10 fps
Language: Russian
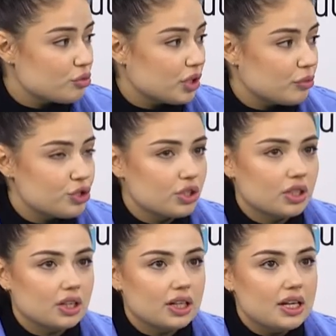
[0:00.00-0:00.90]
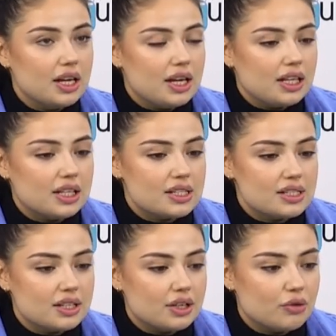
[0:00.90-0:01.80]
потому что
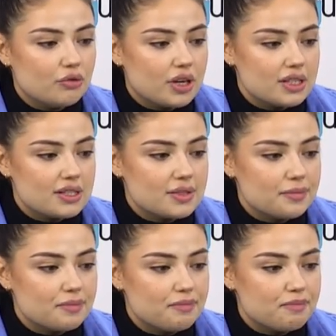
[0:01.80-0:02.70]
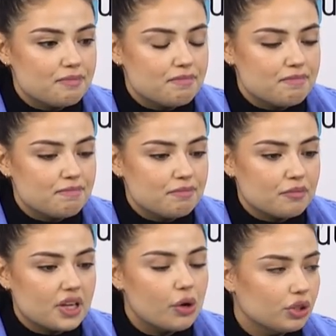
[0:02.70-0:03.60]
если у вас
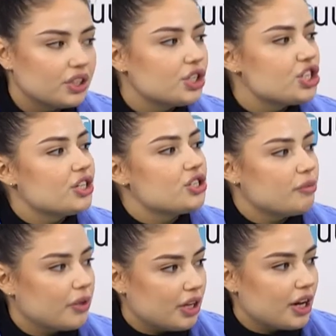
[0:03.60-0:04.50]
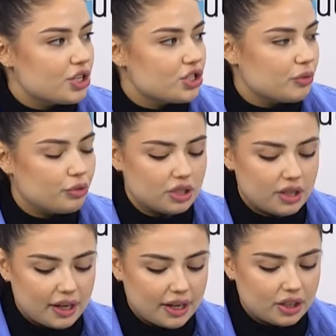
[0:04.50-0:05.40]
какой-то кричащий макияж и будет
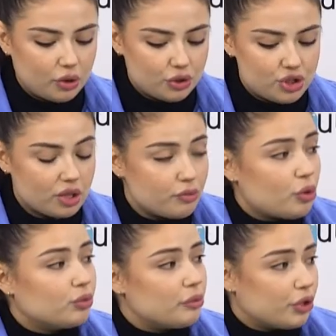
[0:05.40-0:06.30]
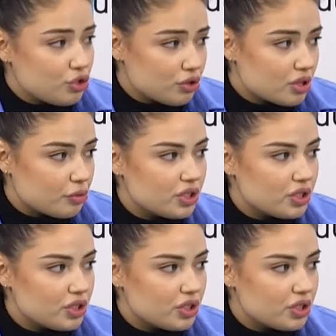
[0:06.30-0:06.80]
какая-то очень объемная прическа,